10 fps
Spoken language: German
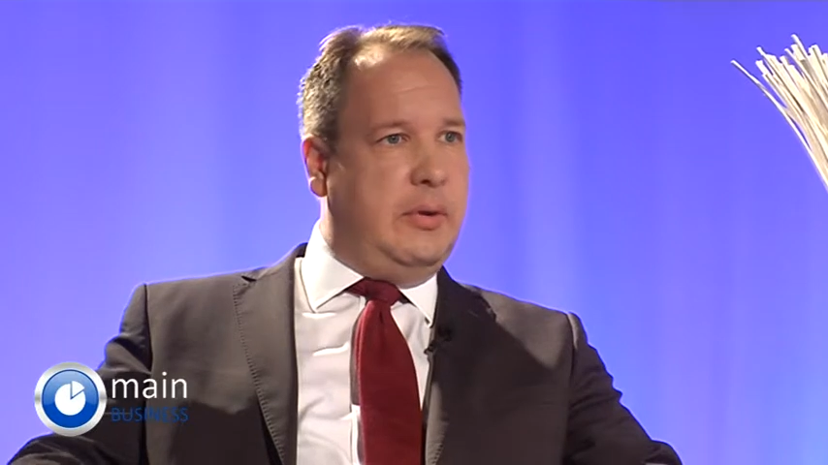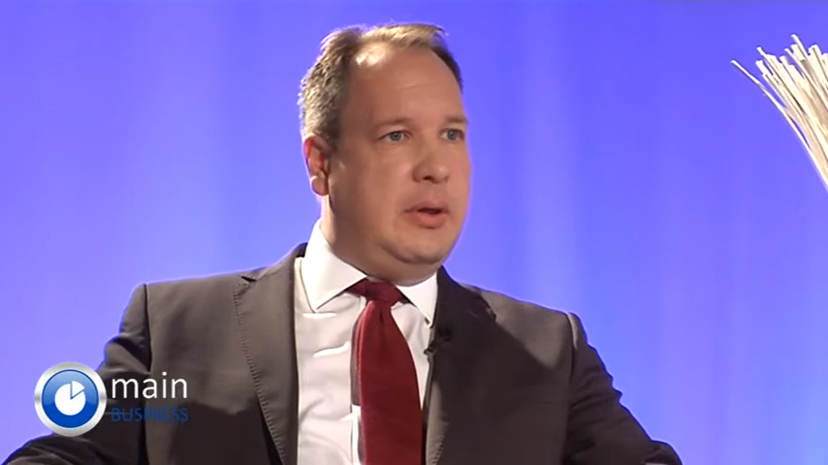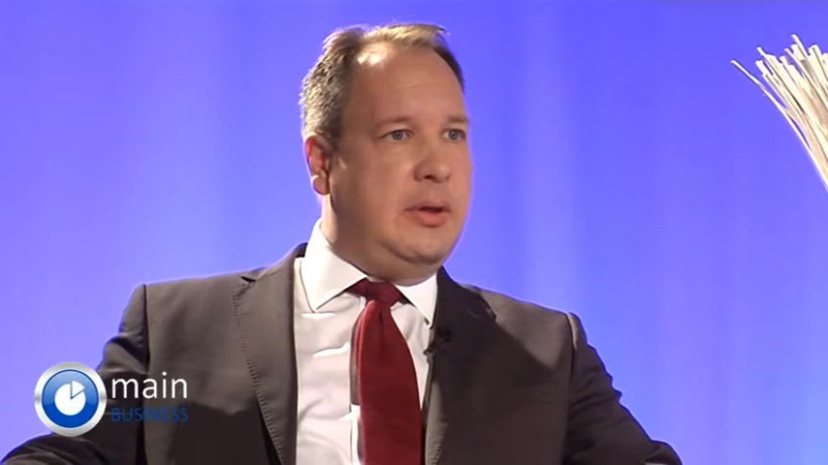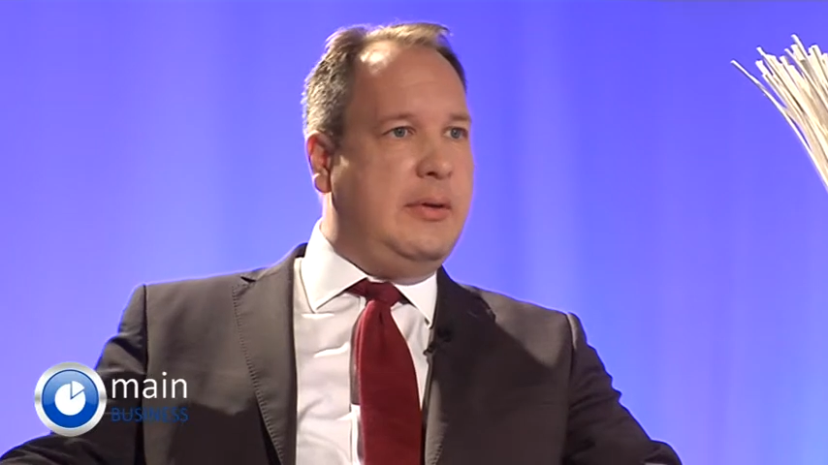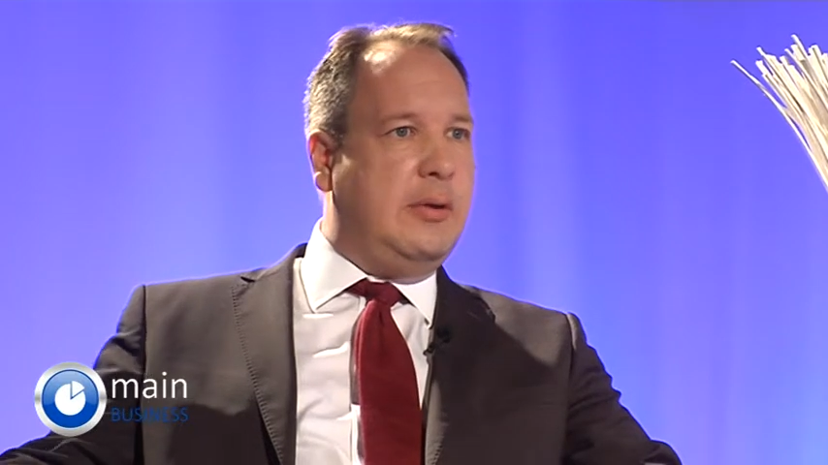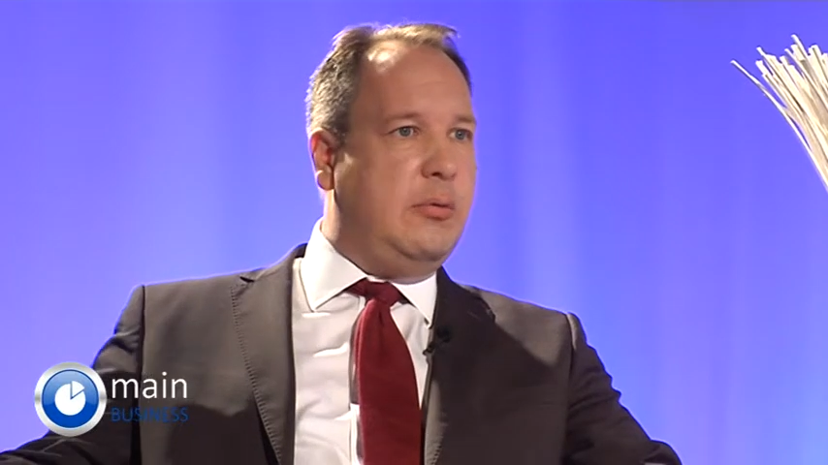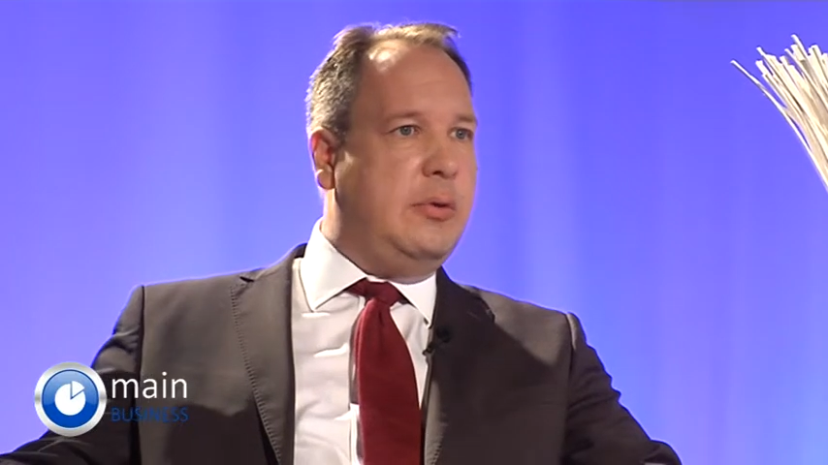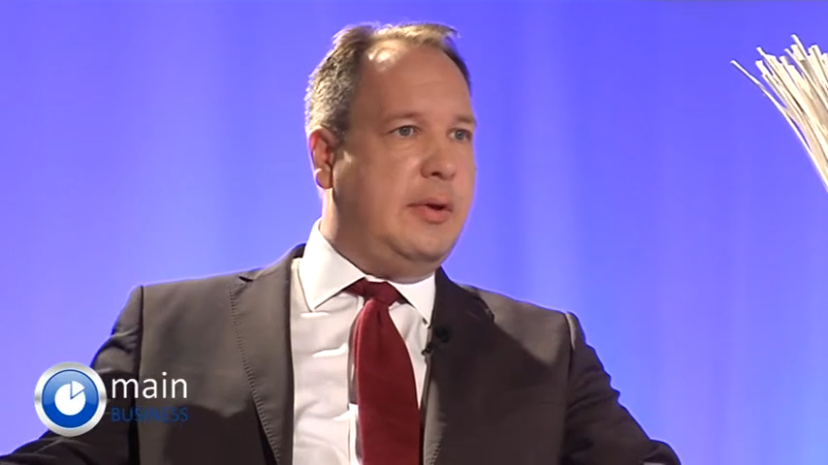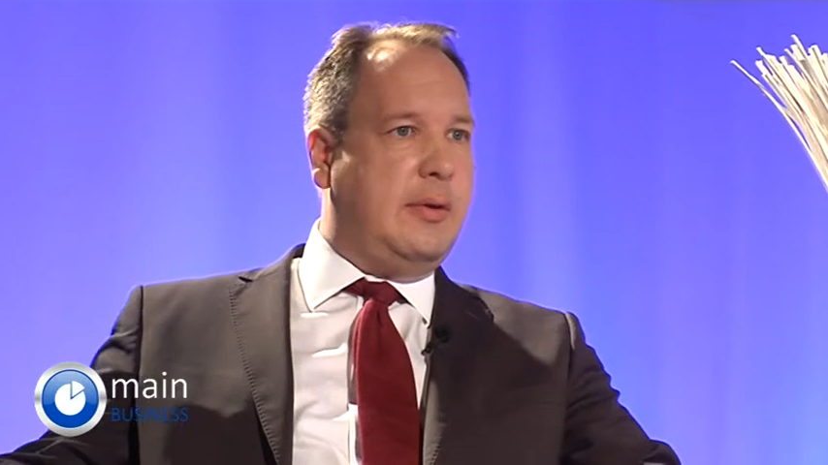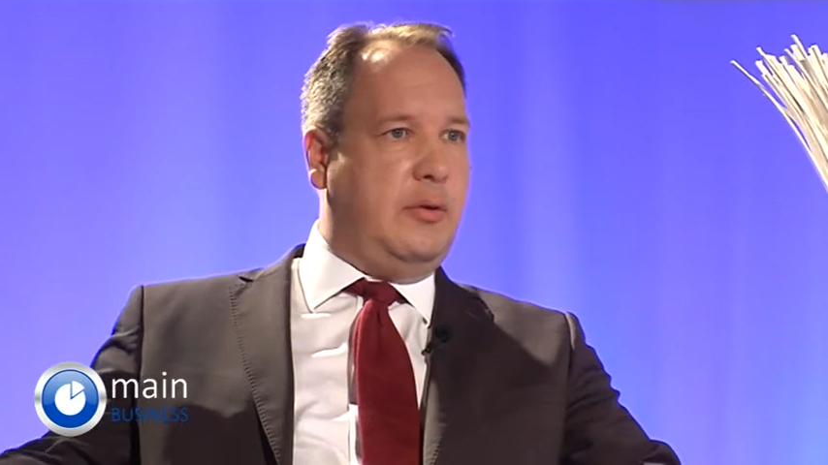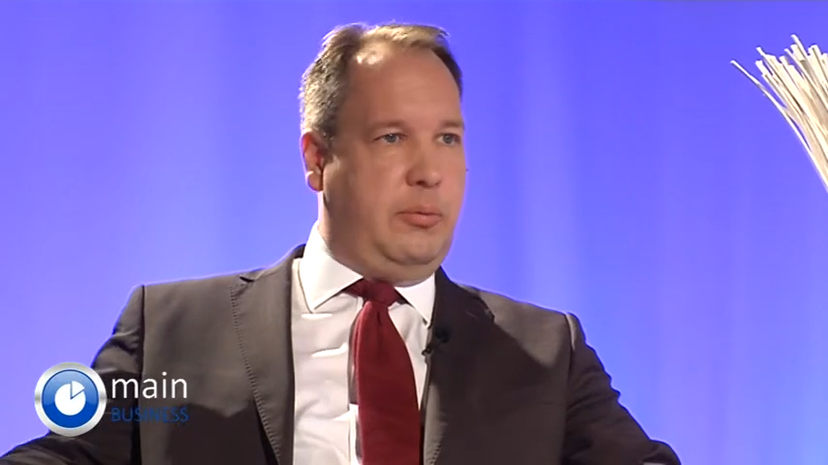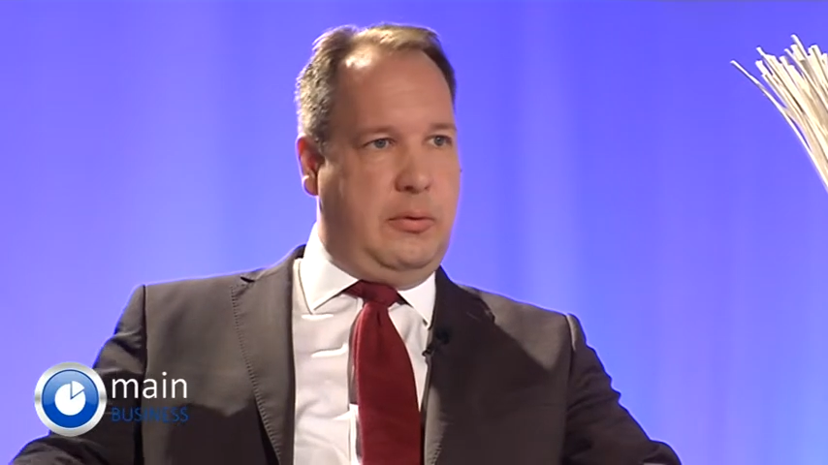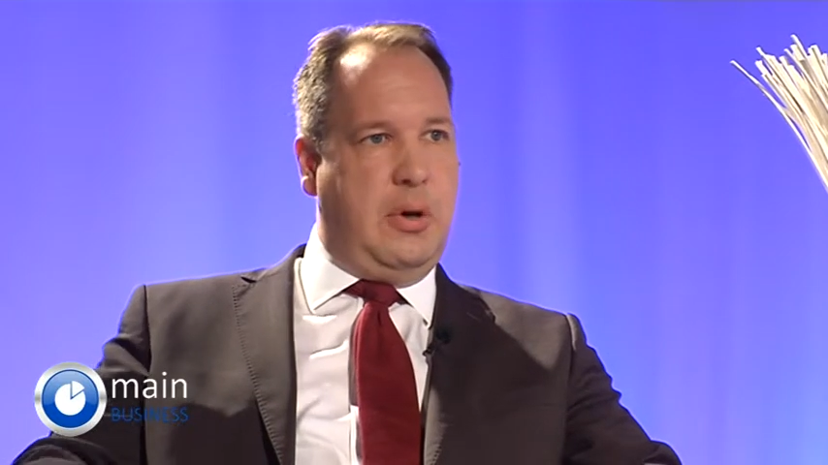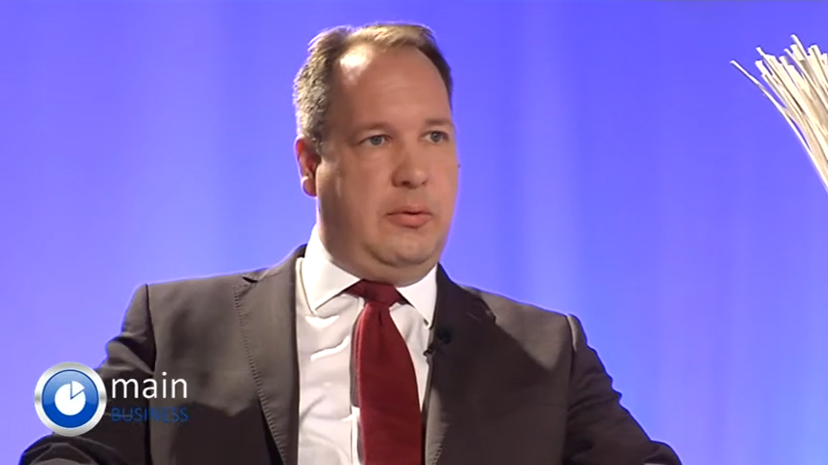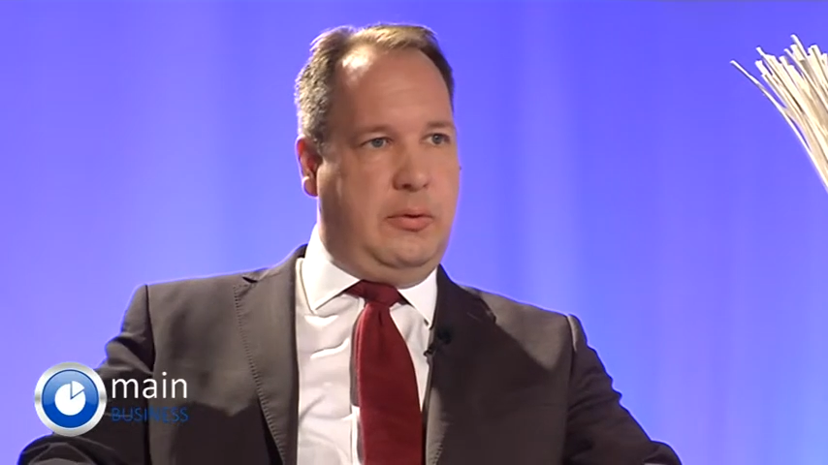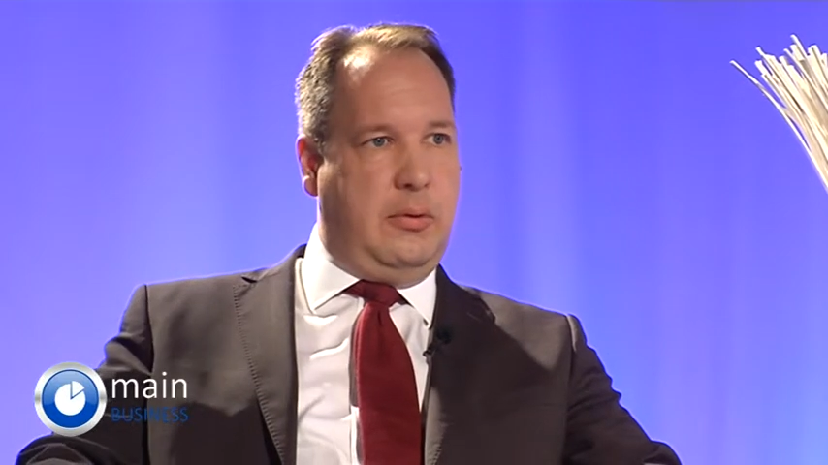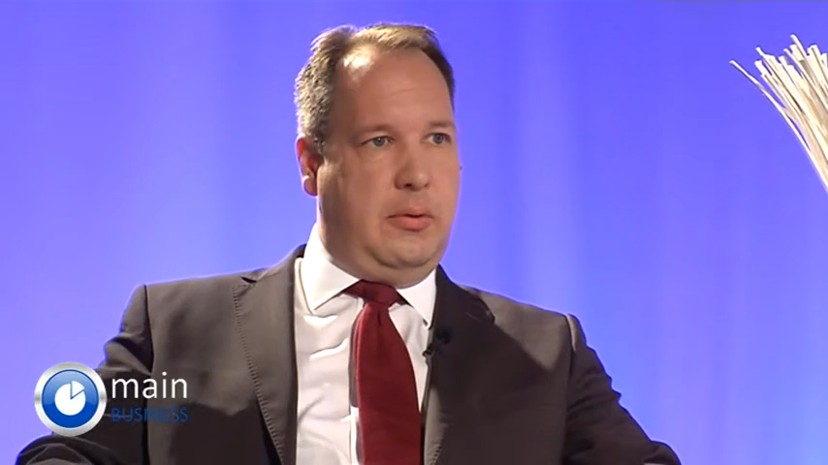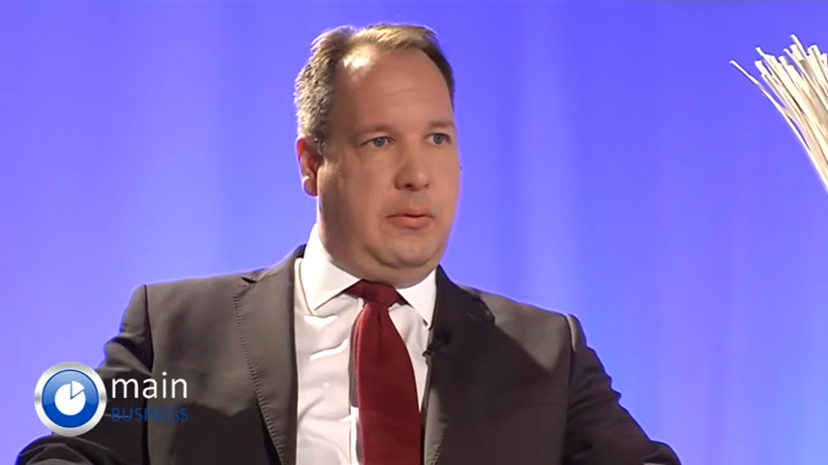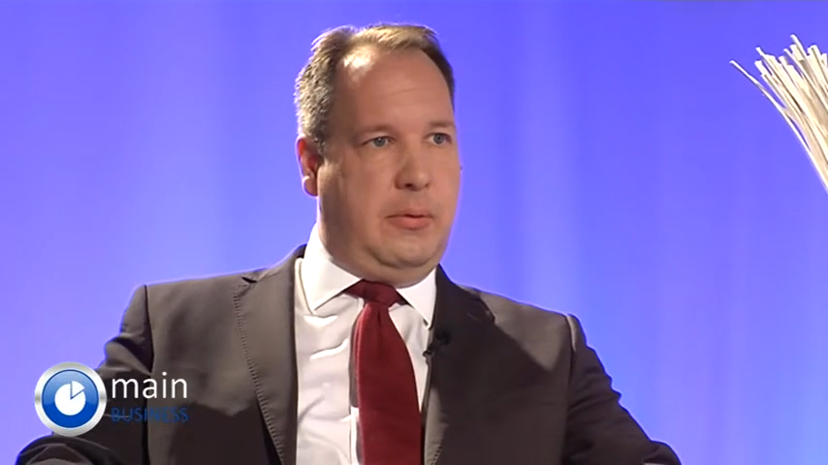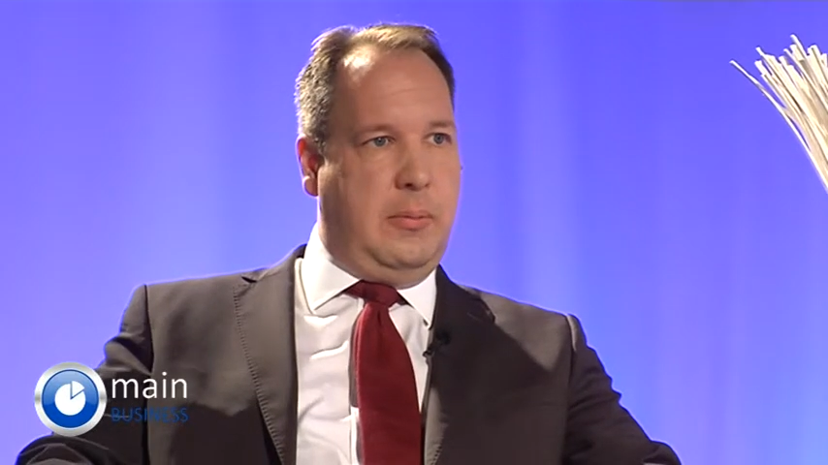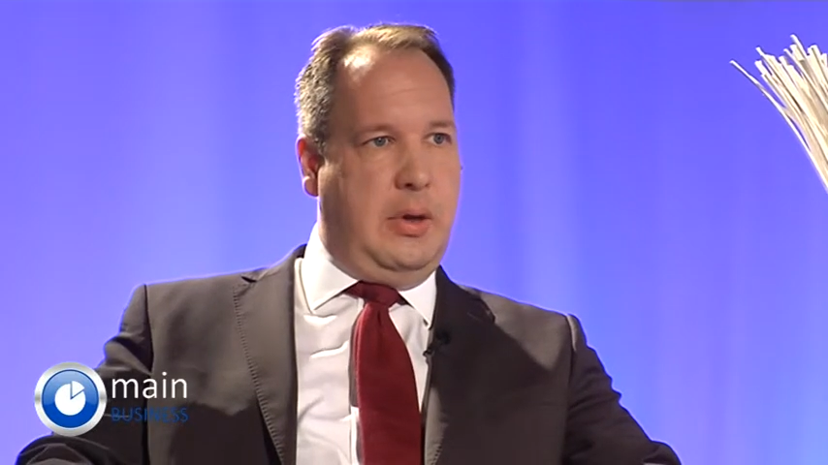wenn dann dieser Unterhaltsanspruch ausläuft.